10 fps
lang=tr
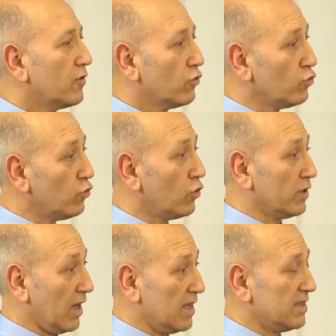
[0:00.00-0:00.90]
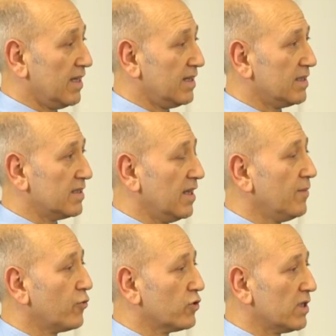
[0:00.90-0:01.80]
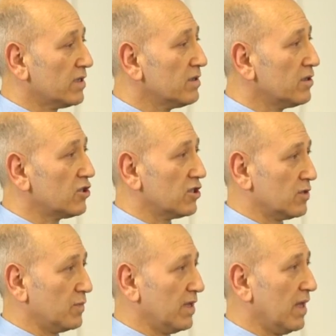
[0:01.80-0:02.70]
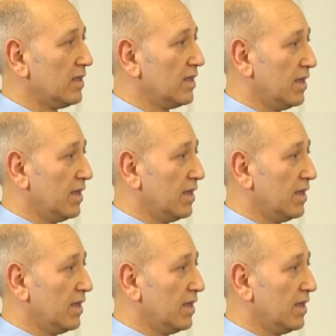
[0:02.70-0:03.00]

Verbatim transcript: Kötü huylu kanser ise prostatın dış kısmından